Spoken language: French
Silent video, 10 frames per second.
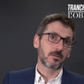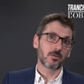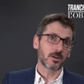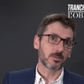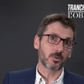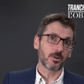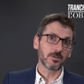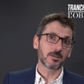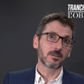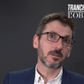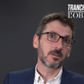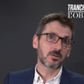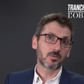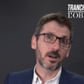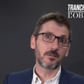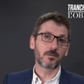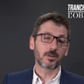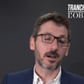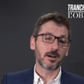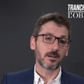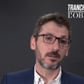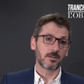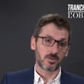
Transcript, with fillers: correspondantes, soit il faudra,